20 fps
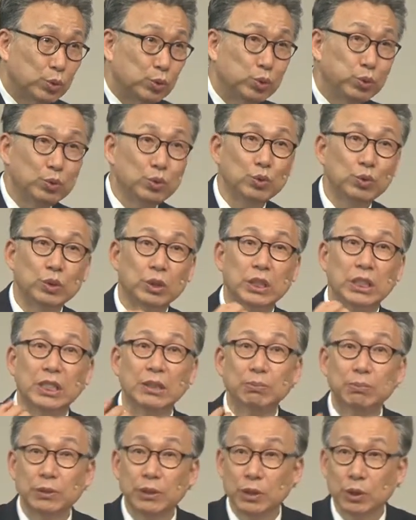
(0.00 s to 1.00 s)
투
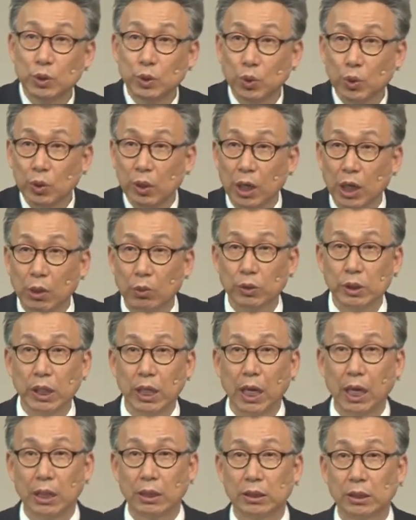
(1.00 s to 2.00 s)
기부는 손해라고
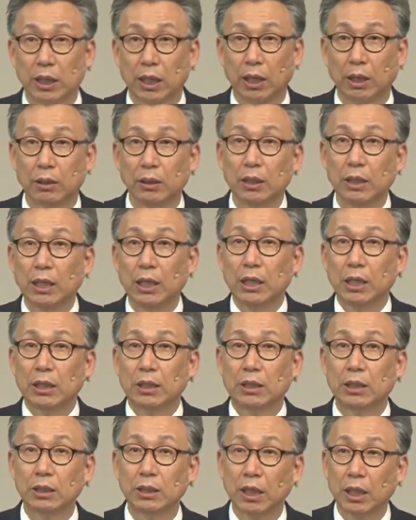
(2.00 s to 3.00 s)
생각하는 사람.
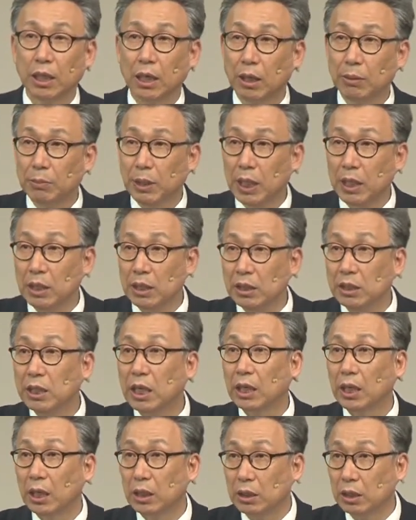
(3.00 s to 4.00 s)
그 사람의
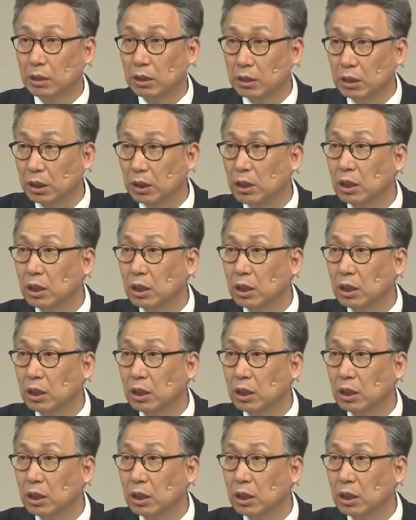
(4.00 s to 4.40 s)
인생의 그릇이